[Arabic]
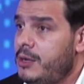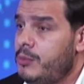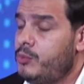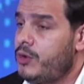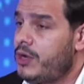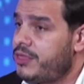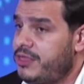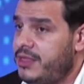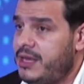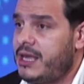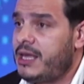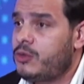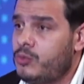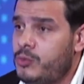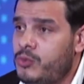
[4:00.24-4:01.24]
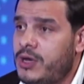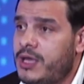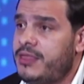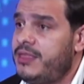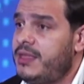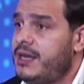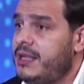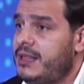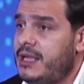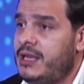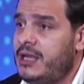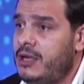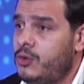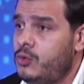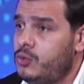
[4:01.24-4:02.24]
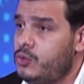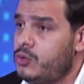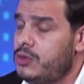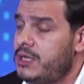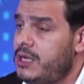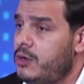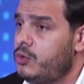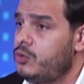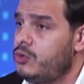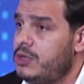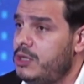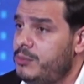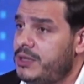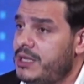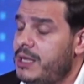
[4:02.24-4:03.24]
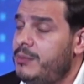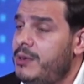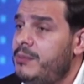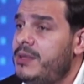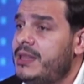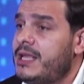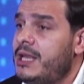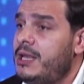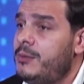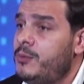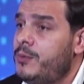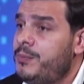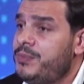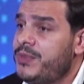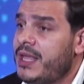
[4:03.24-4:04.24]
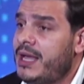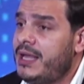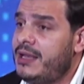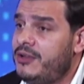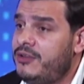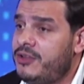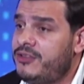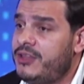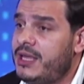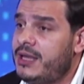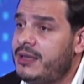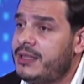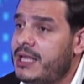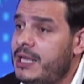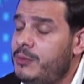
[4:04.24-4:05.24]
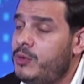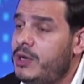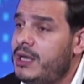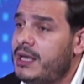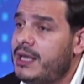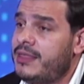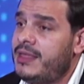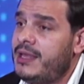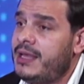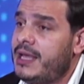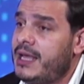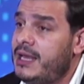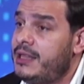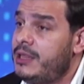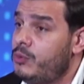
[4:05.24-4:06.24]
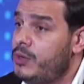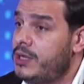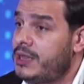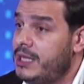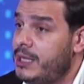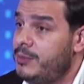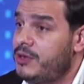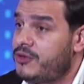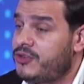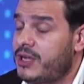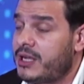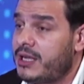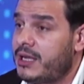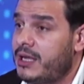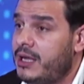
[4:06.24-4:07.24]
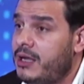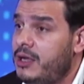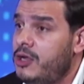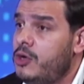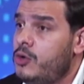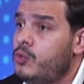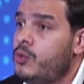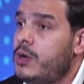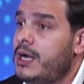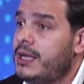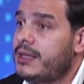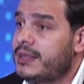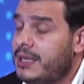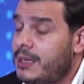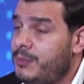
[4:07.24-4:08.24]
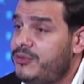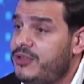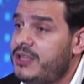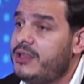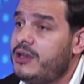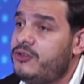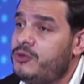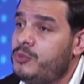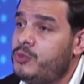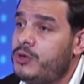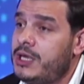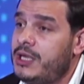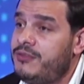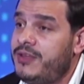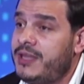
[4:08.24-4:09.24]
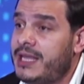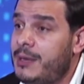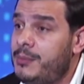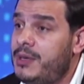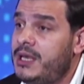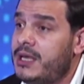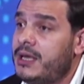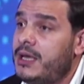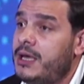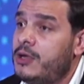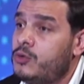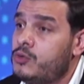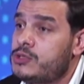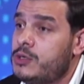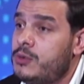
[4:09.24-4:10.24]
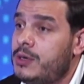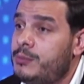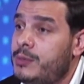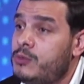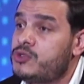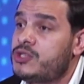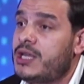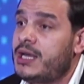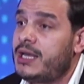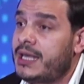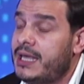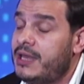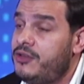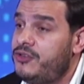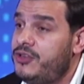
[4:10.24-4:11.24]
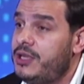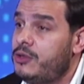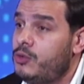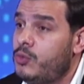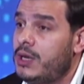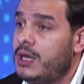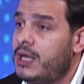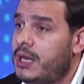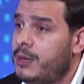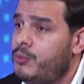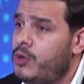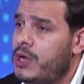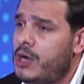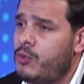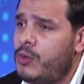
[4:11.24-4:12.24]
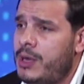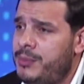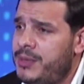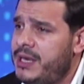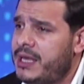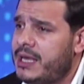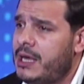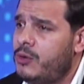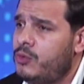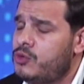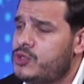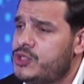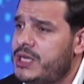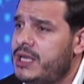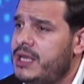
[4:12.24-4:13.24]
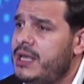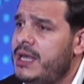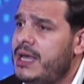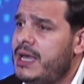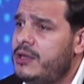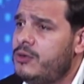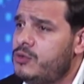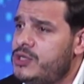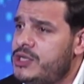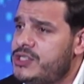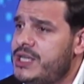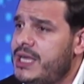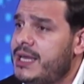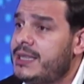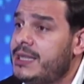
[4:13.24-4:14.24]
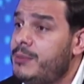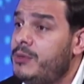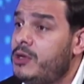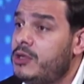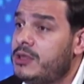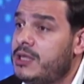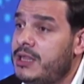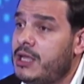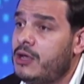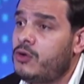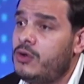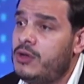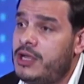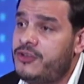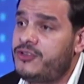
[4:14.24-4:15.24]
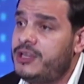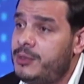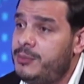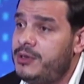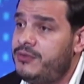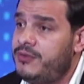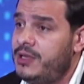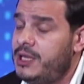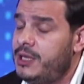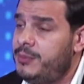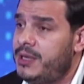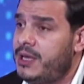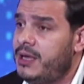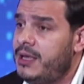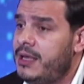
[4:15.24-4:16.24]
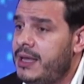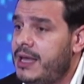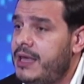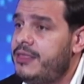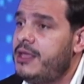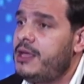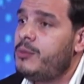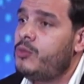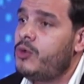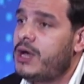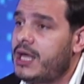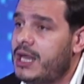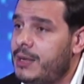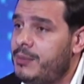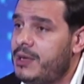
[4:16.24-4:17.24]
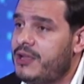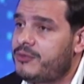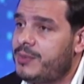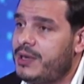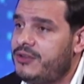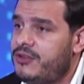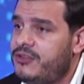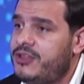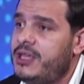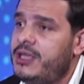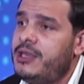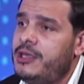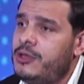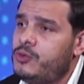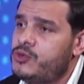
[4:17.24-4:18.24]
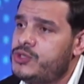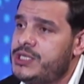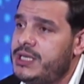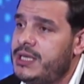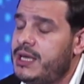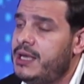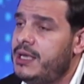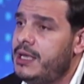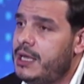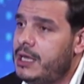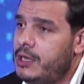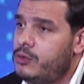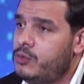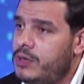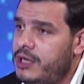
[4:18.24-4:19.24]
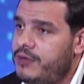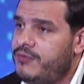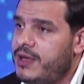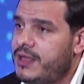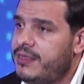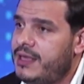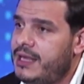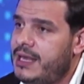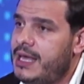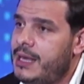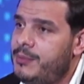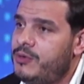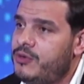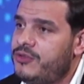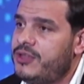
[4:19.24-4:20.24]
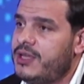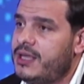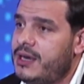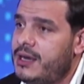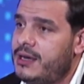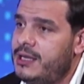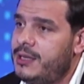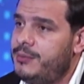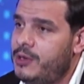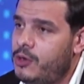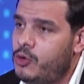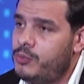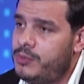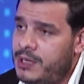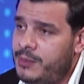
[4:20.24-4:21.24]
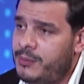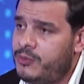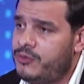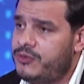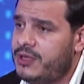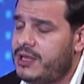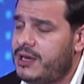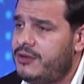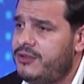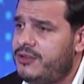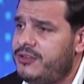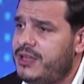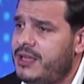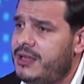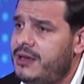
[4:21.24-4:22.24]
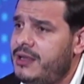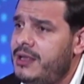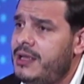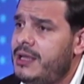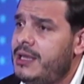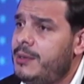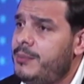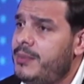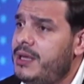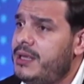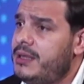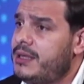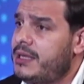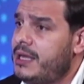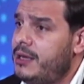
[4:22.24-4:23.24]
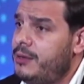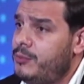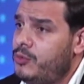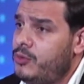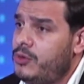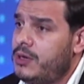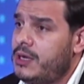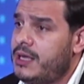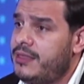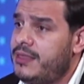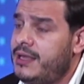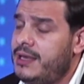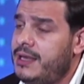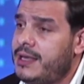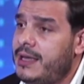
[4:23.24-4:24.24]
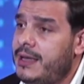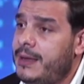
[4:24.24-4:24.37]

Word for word: مؤثرات ومخدرات على حدودنا حدودنا ملتهبة لما نتكلموا على الجزائر نتكلموا على كذلك على دولة ليبيا الشقيقة وطلب السيد رئيس الجمهورية في كامل لقاءاته سواء مع وزراء الخارجية دول الغرب أو أمريكا أو روسيا أن الجزائر تمنع التدخل الأجنبي في ليبيا هذه المقاربة أصبحت جزائرية روسية أن الحفاظ على أمن استقرار ليبيا هو من أمن استقرار الجزائر لما نتكلم كذلك